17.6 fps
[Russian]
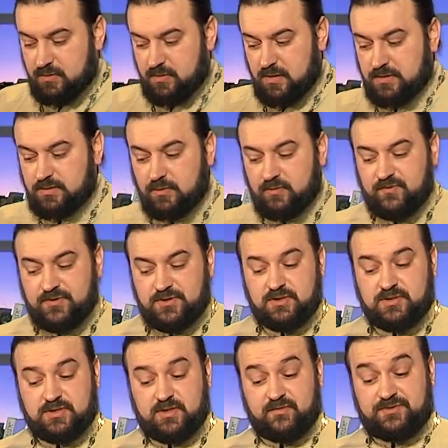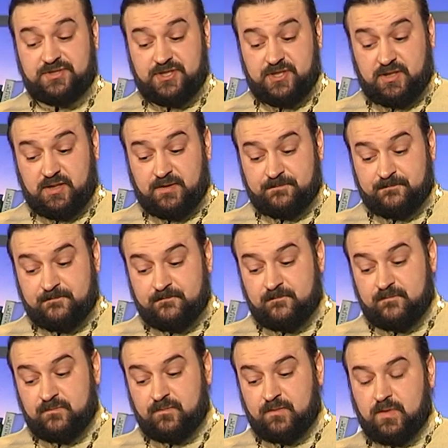Когда он вышел из ковчега,
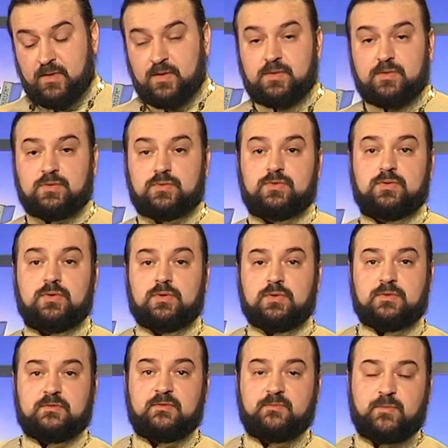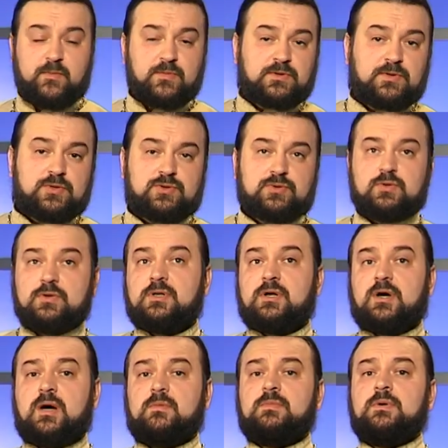то вы помните, что
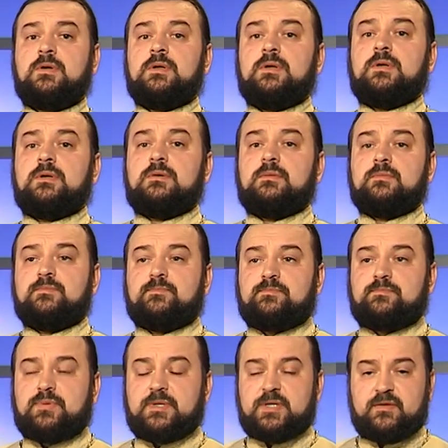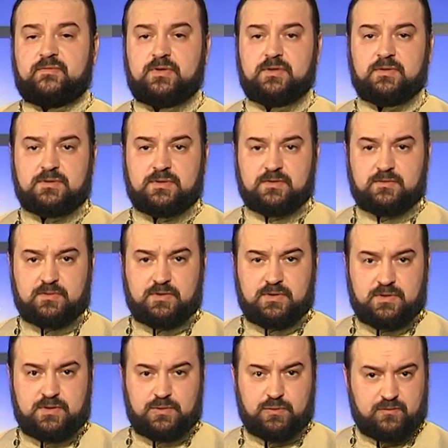хам проявил
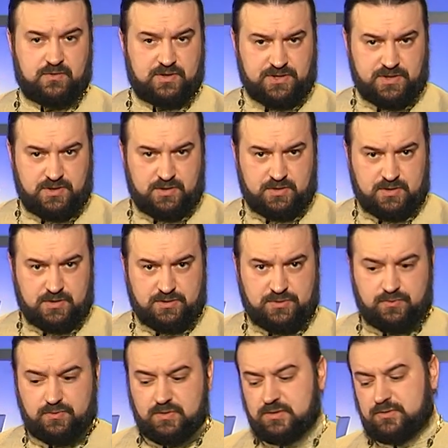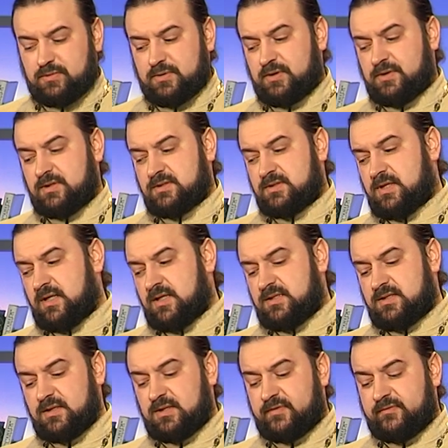такое неуважение к отцу, который, не зная
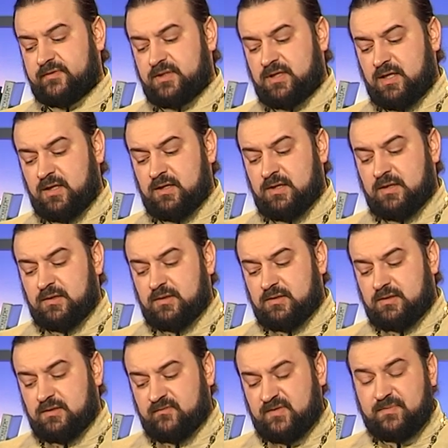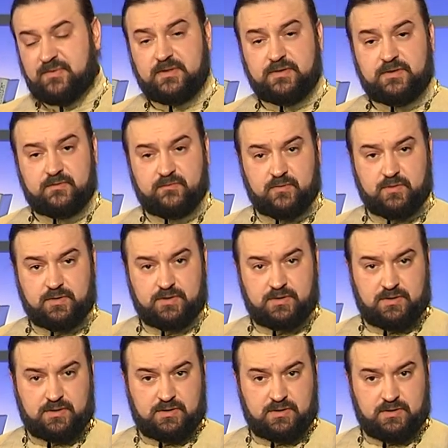силы вина, выпил его
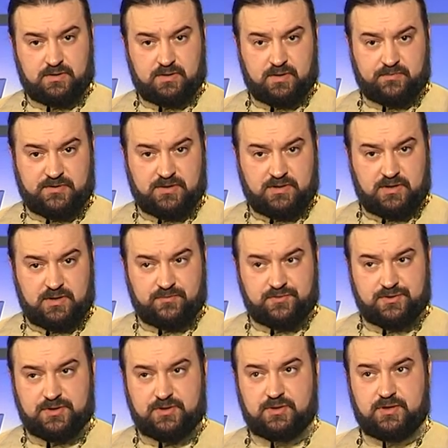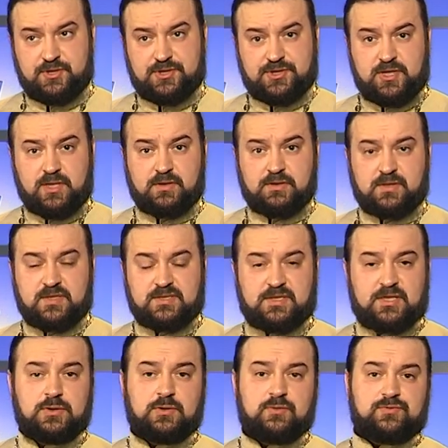и, опьяневший, лежал,
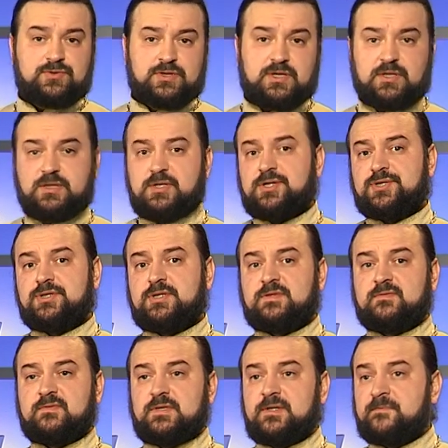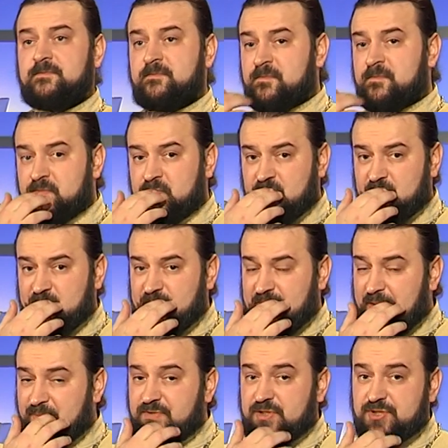раскинувший одежды свои,
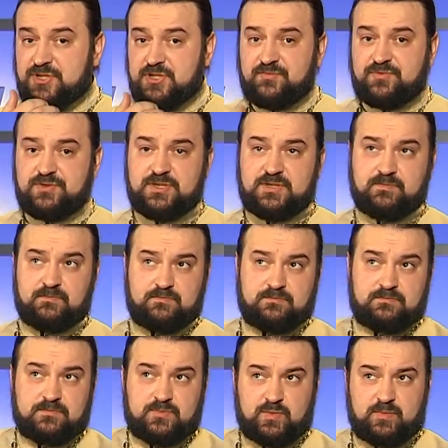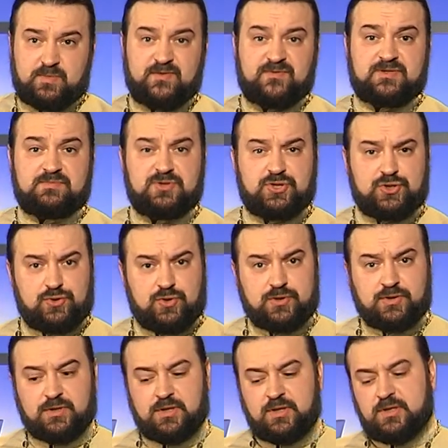обнажившись, был
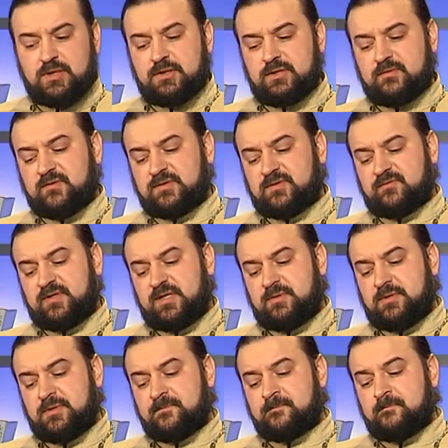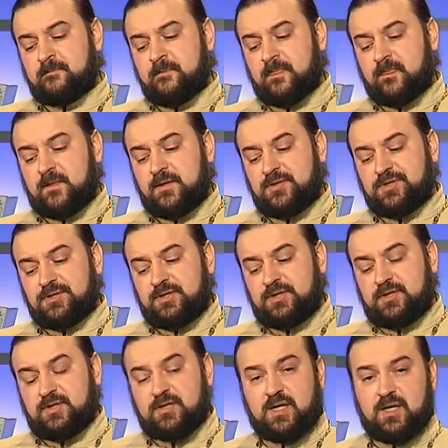смешон в это время. Значит,
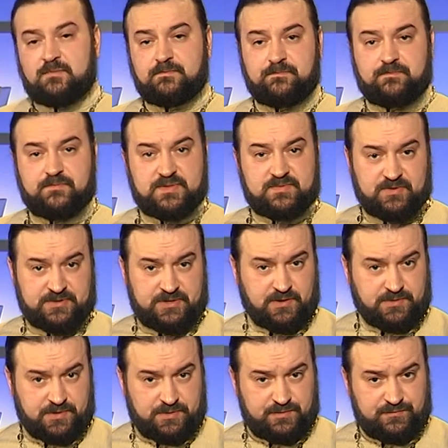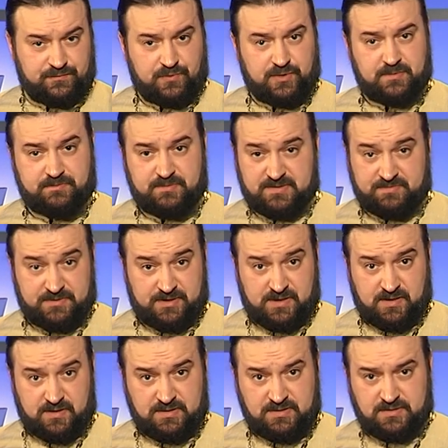и хам посмотрел на него и
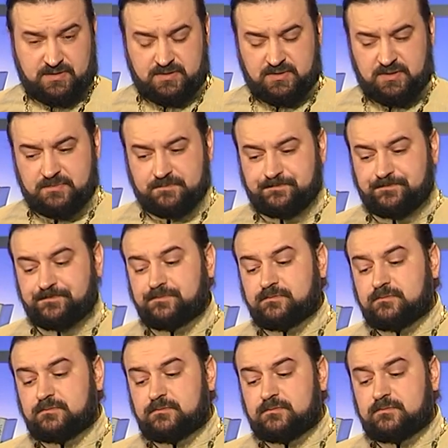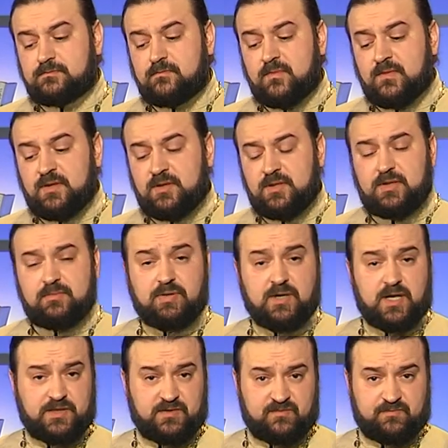посмеялся над ним, и
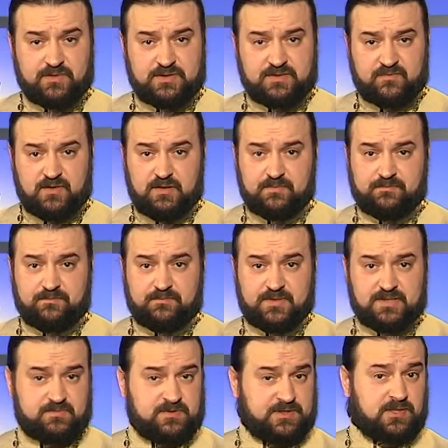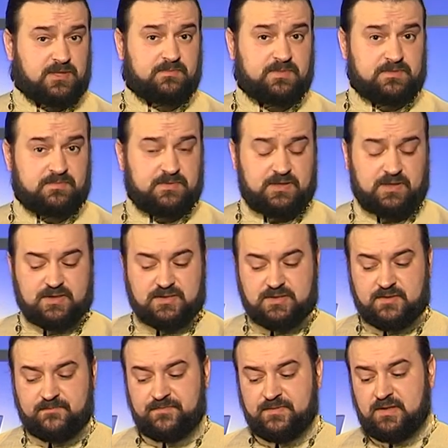братьев позвал посмотреть и
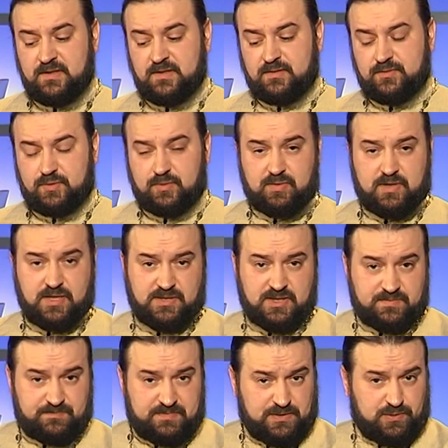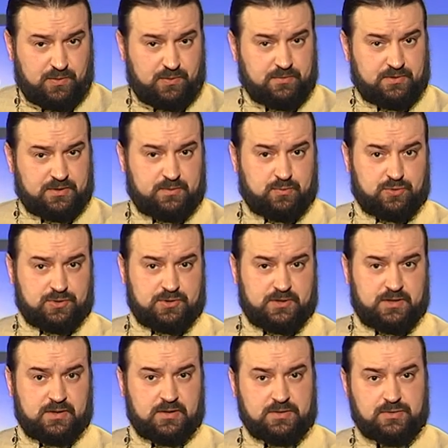посмеяться. Но братья спиною к нему
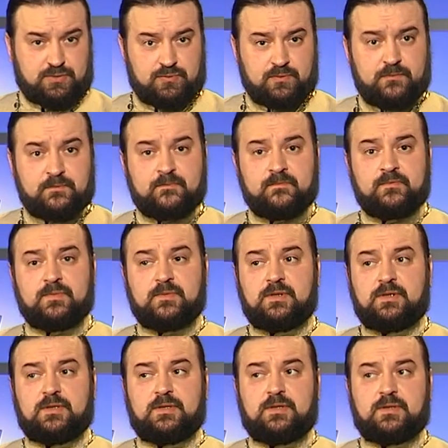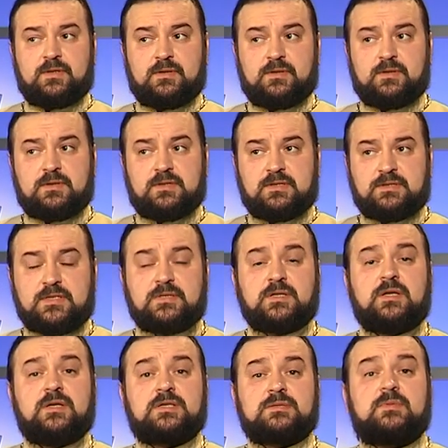шли, к отцу, и э,
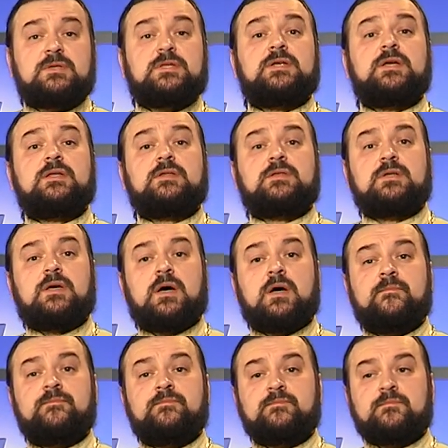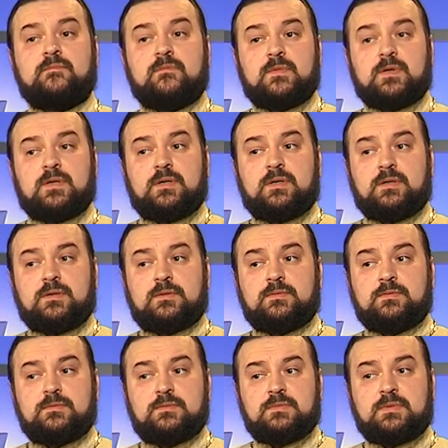стыдились смотреть на э,
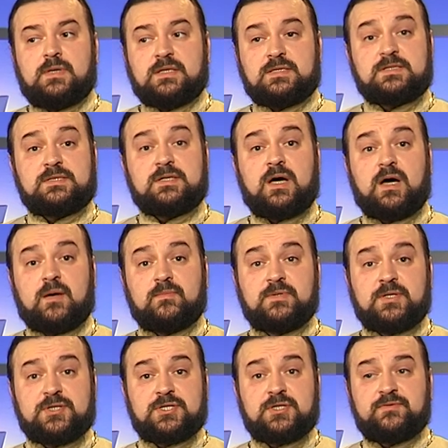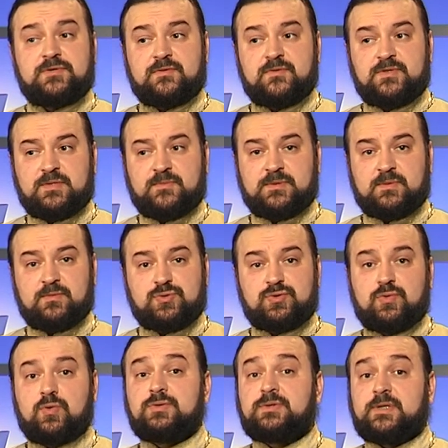отца обнажившегося, потому
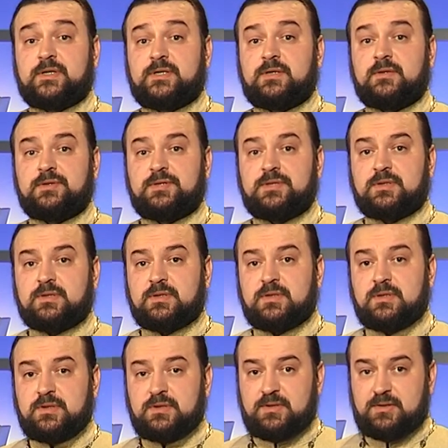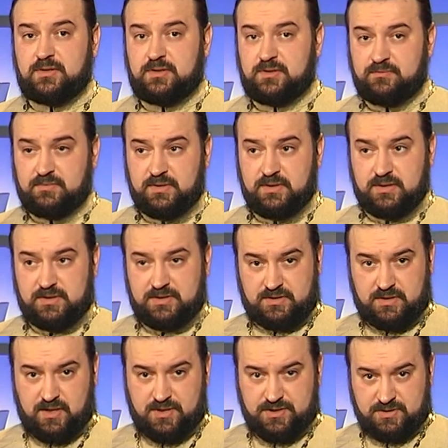что он родил их. Им было
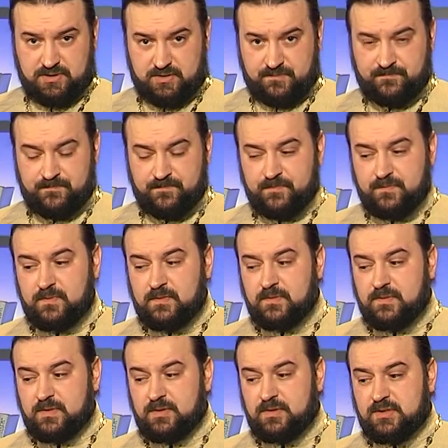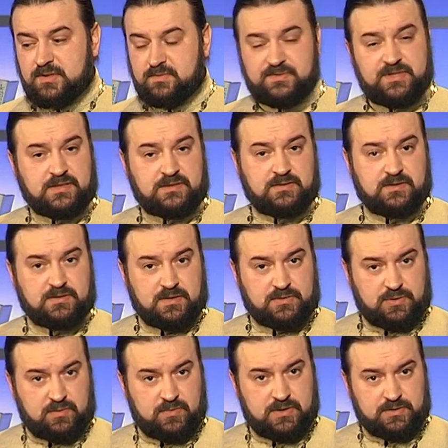страшно. Э, смеяться над
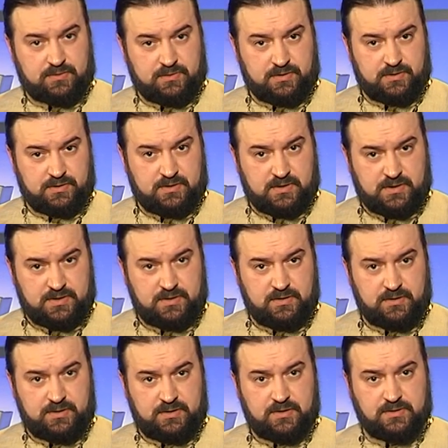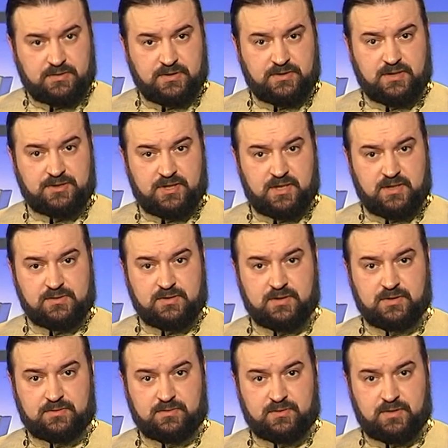отцом, который родил их, на те чресла,
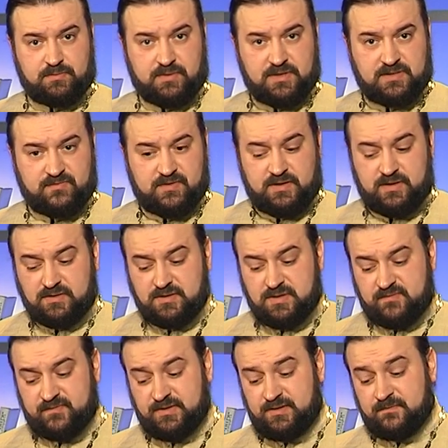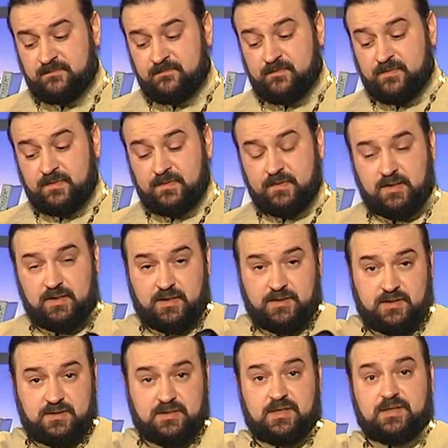которые произвели их на свет. И
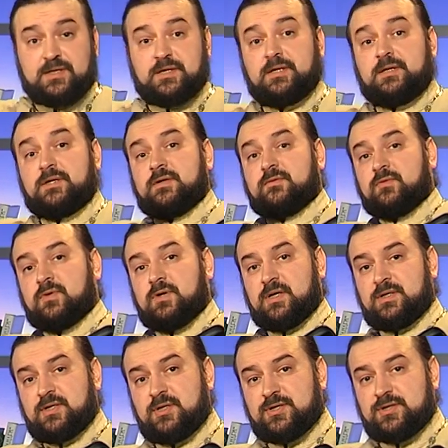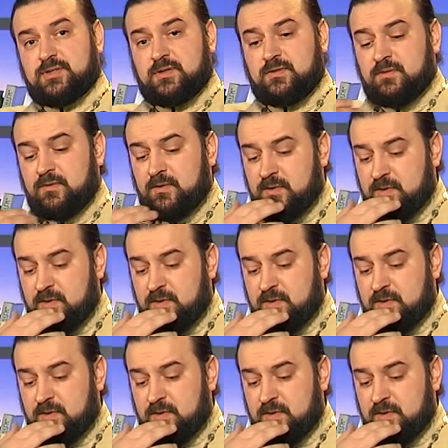они накрыли его одеждою,